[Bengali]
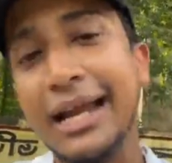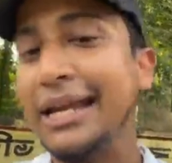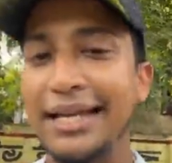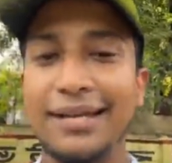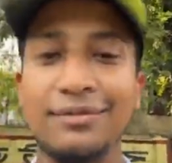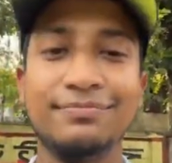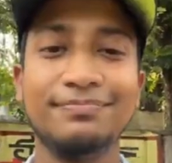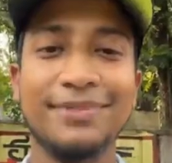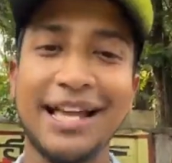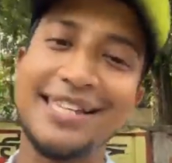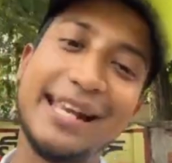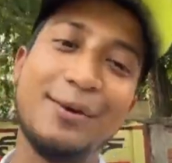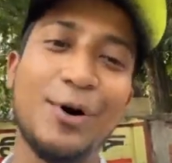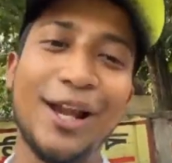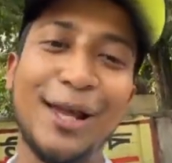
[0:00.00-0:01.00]
এটাই
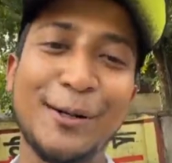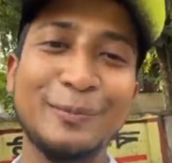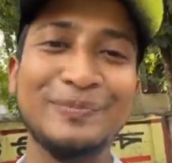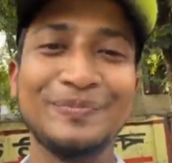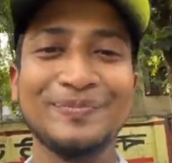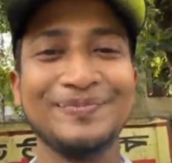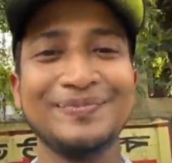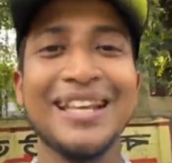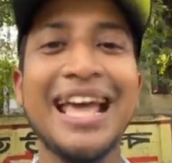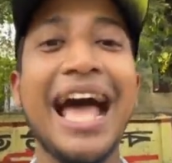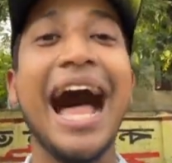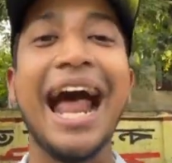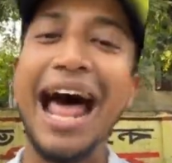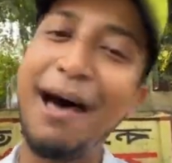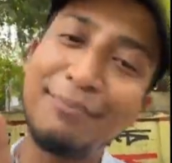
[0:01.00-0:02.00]
আসসালামু আলাইকুম
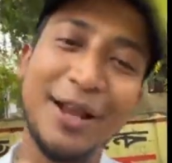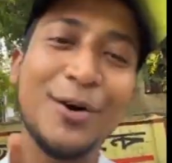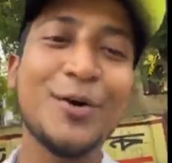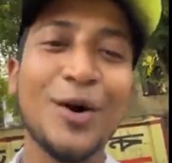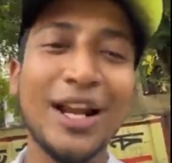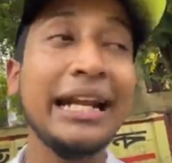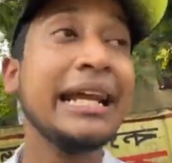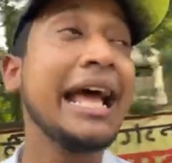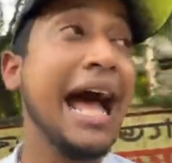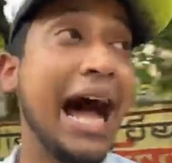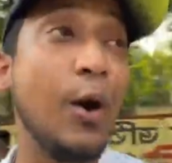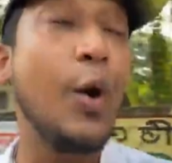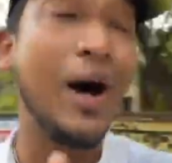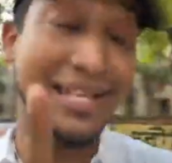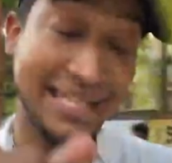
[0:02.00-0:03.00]
আর আপনারাও করেন
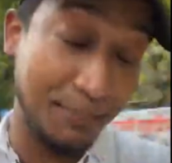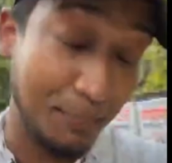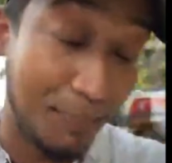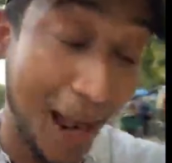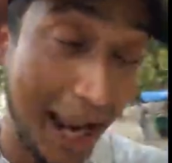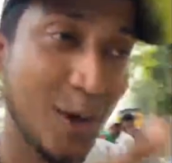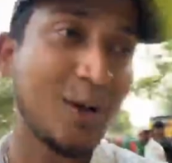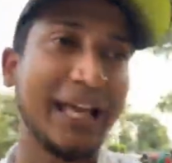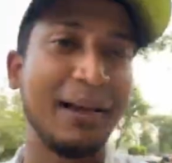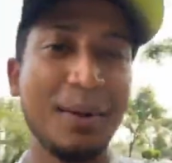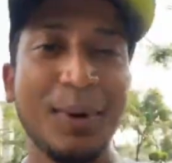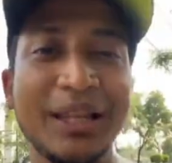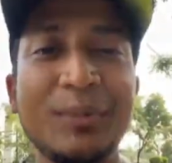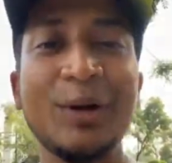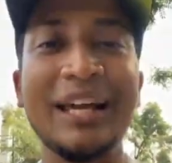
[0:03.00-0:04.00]
ও আচ্ছা ভালো কথা
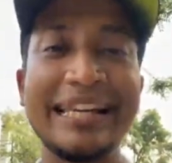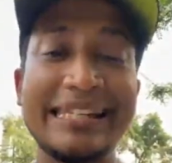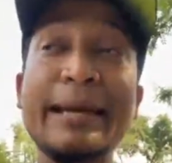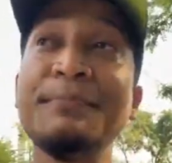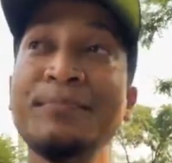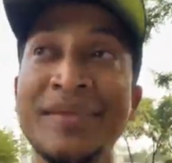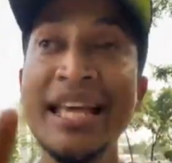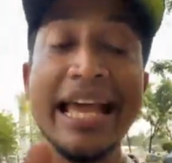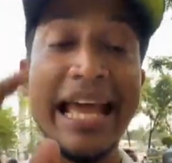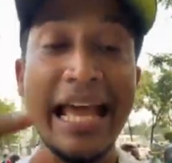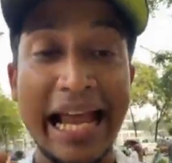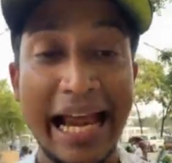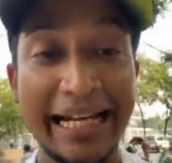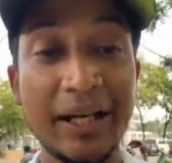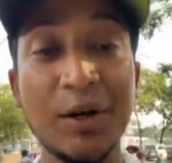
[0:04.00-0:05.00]
আমি বলতে ভুলে গেছি
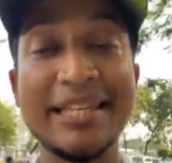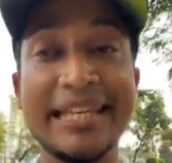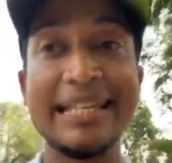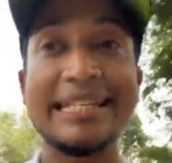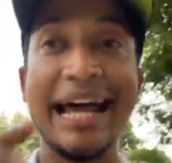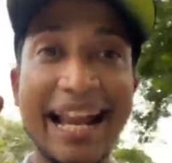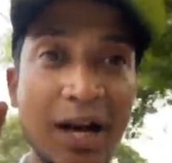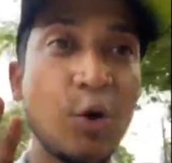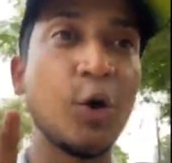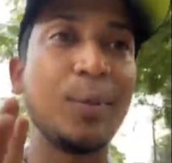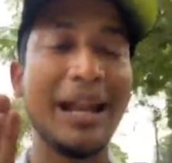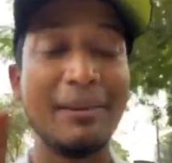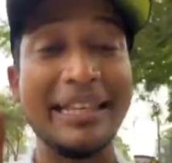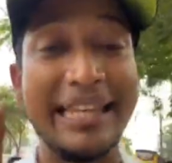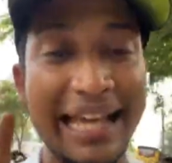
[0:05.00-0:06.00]
এটা হচ্ছে যারা
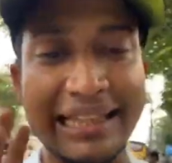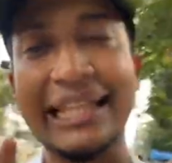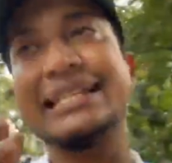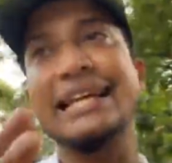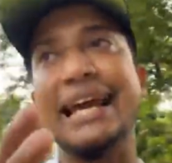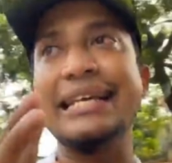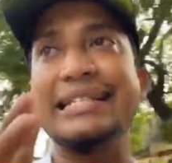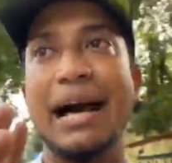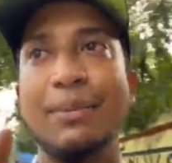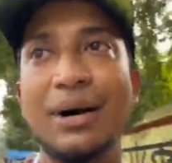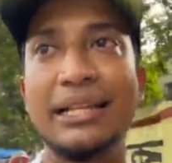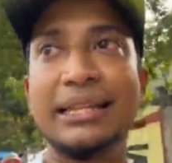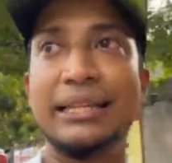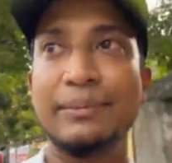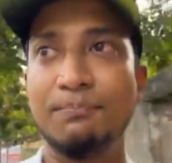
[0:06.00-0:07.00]
করবেন আমি দেখতে চাই যে
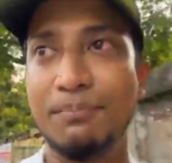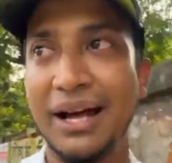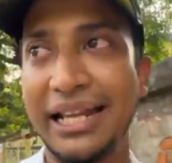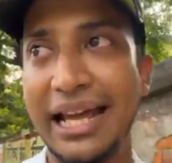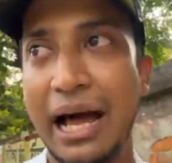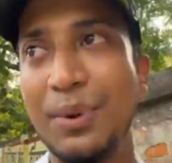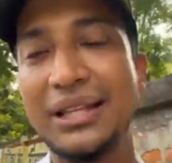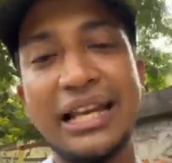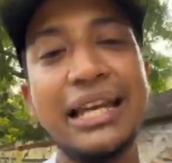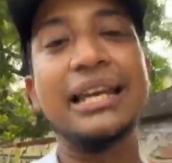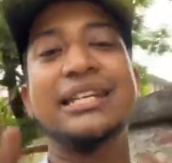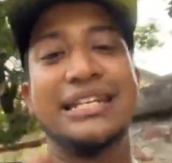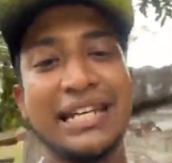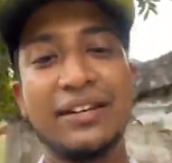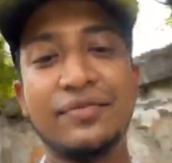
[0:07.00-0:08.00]
আমার মানে আমাদের
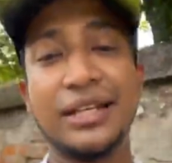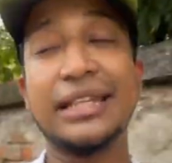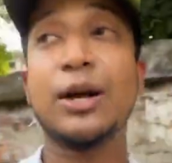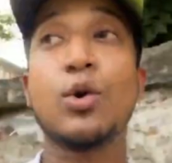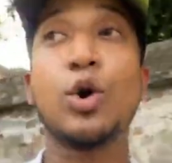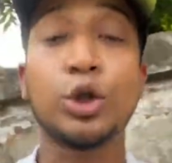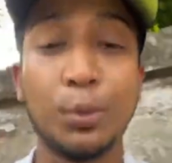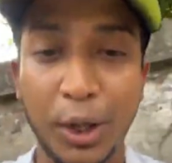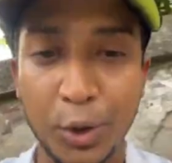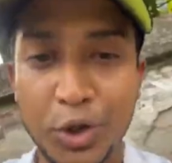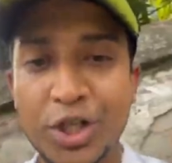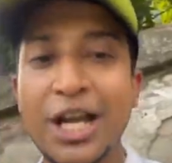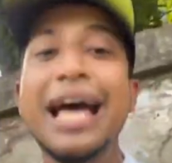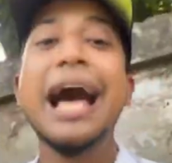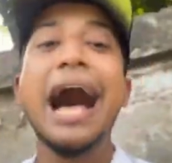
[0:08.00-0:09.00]
ইনিশিয়েটিভটাতে কত
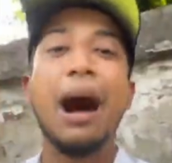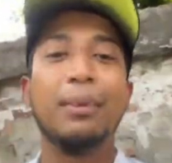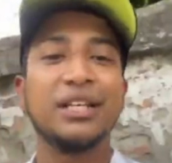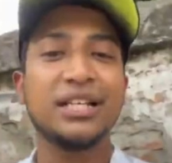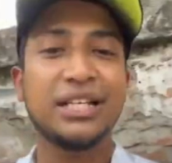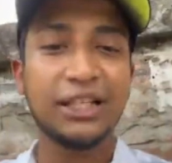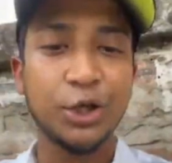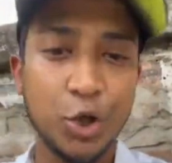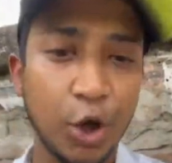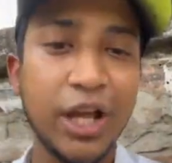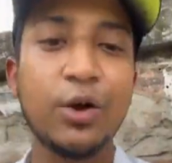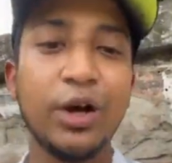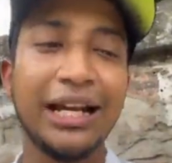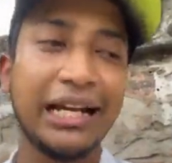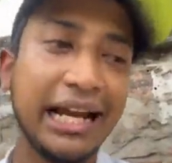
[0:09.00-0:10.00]
মানুষ আমাদের সাথে
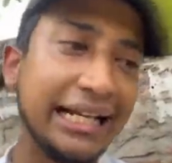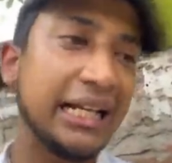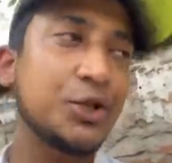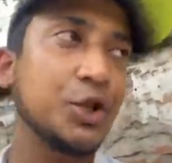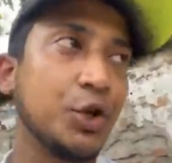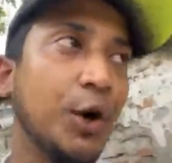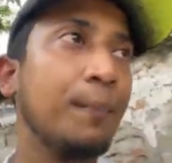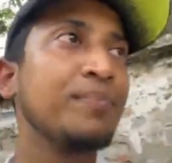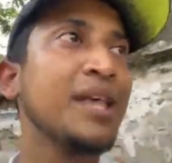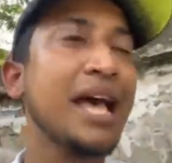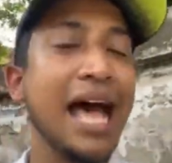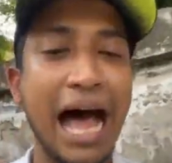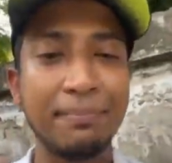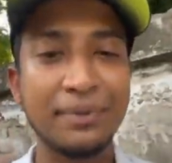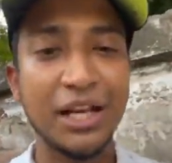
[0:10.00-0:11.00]
শরিক হলেন এটার জন্য
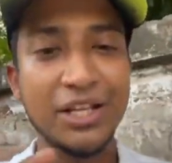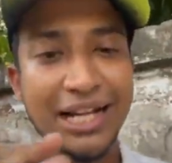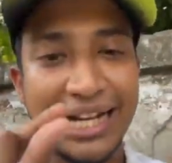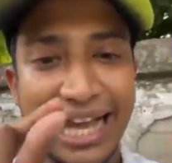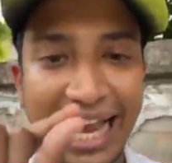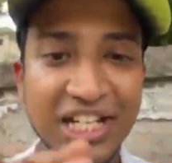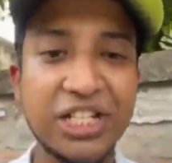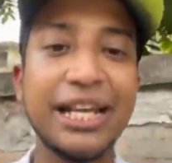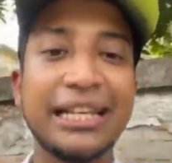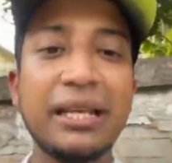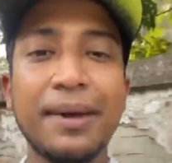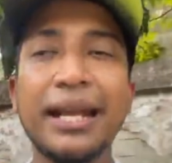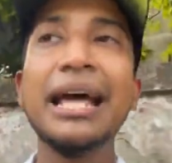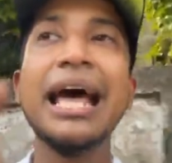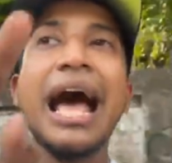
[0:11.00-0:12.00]
আপনারা যে একটা হ্যাশট্যাগ
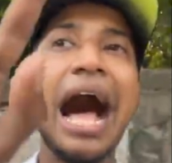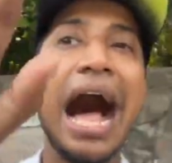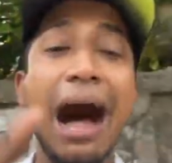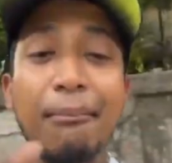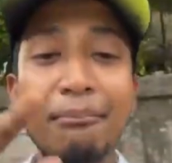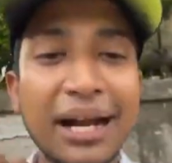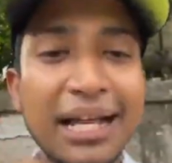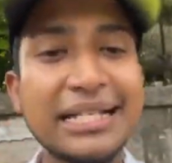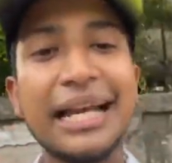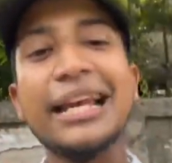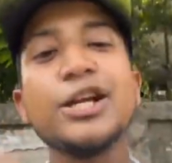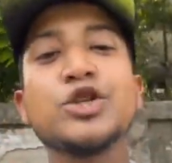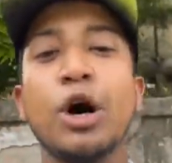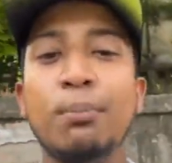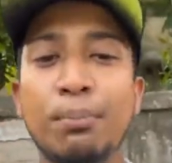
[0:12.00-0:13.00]
দিবেন আমরা
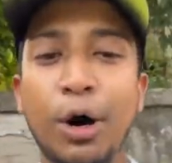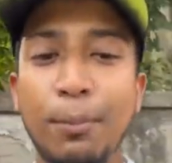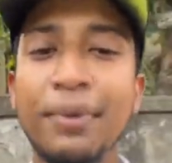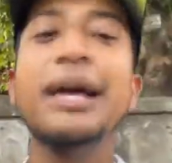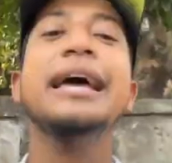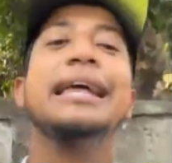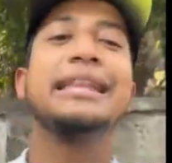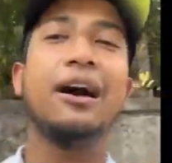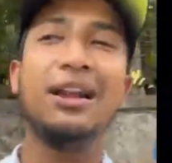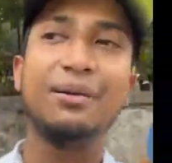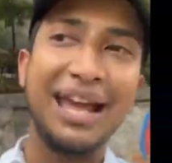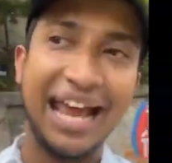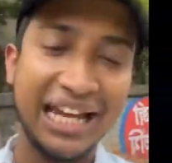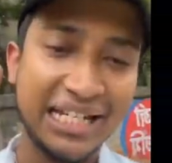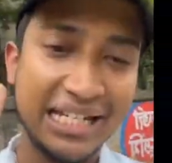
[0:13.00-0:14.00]
চাইলে সম্ভব তাহলে
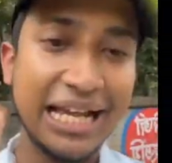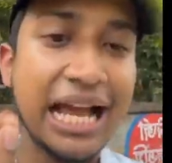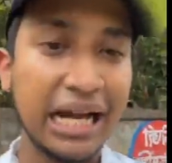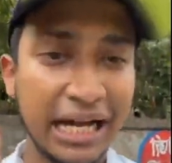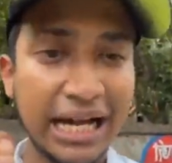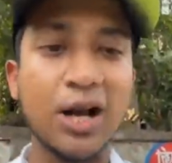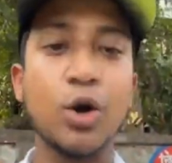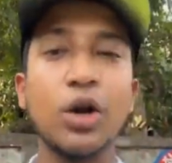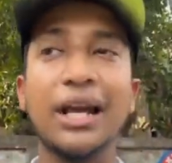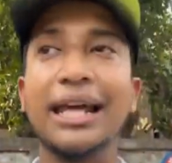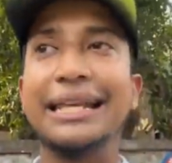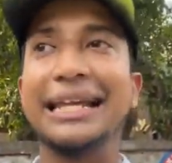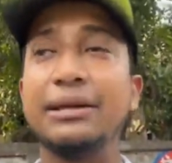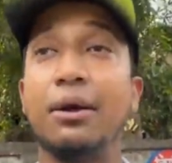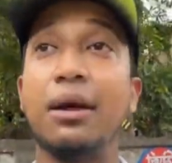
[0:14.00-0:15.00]
আমি হ্যাশট্যাগে ক্লিক
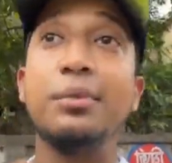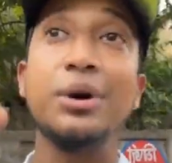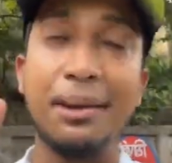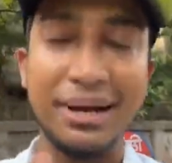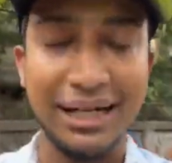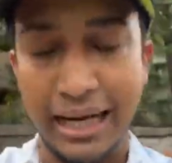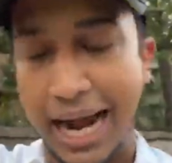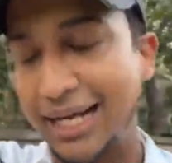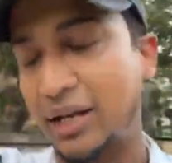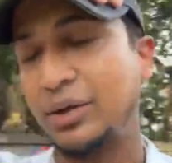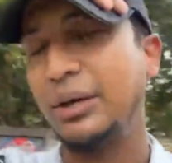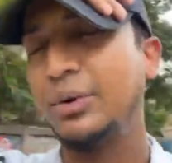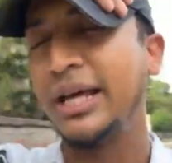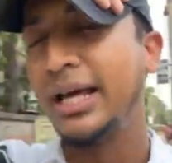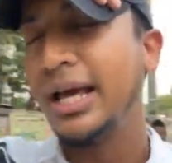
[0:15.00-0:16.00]
করলে দেখতে পারবো এবং আমি একটা আরেকটা
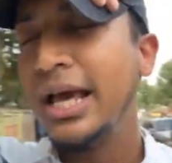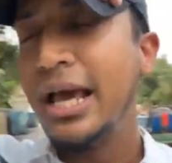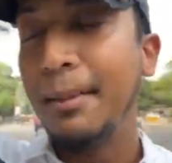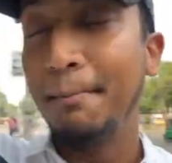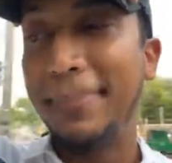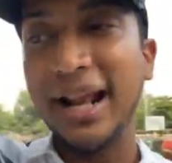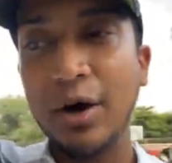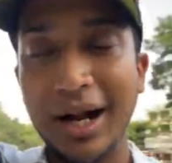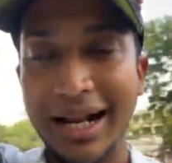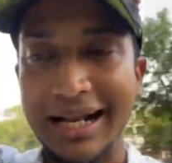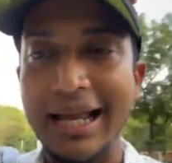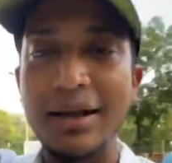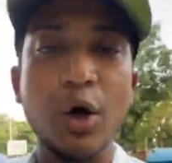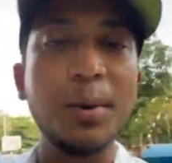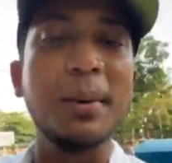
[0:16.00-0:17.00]
কথা বলি বের হওয়ার
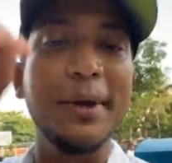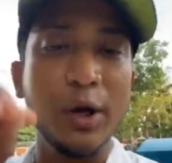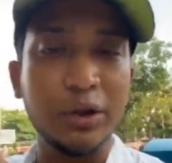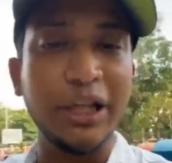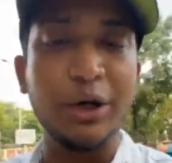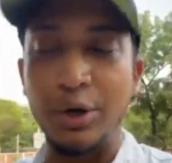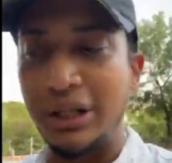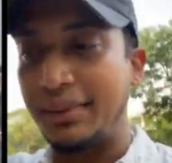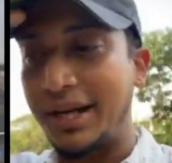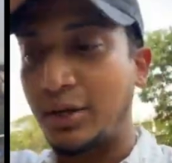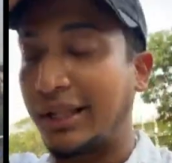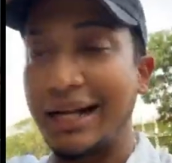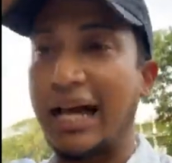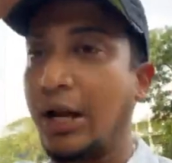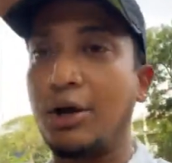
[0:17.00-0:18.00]
আগে খুবই বিরক্তিকর হতে পারে
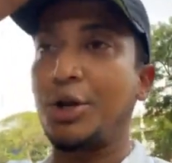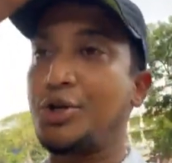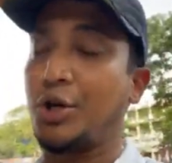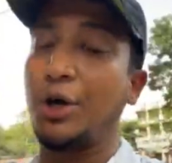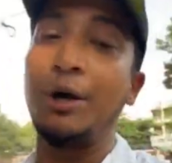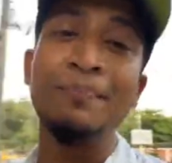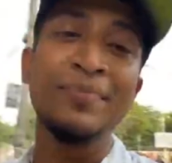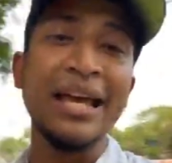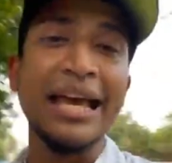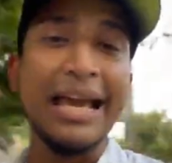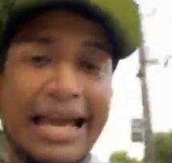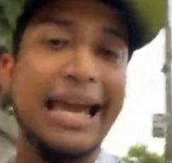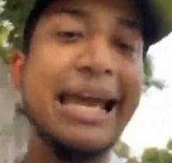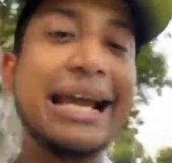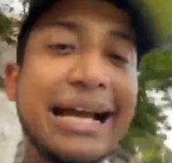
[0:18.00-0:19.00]
কথা কারো করার জন্য
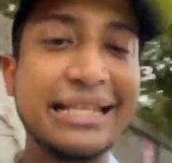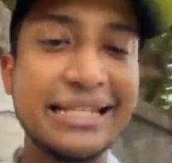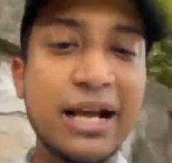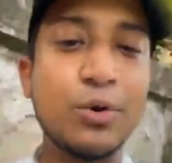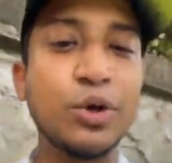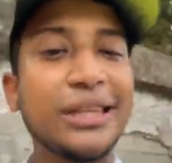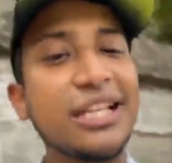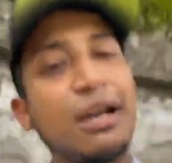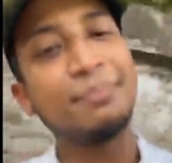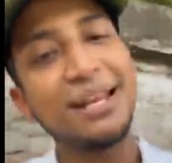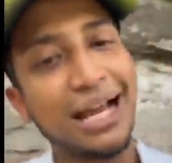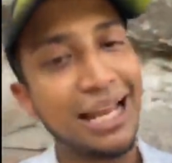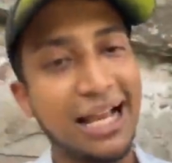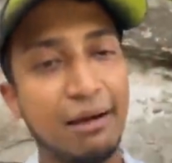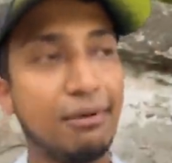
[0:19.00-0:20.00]
এই কাজটা করতে যে
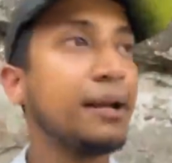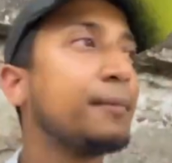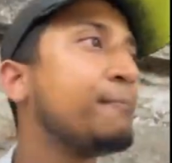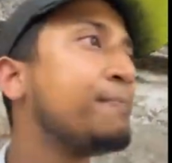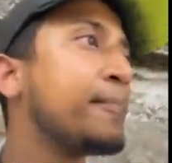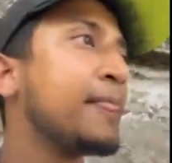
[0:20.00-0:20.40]
আপনি গালি খাবেন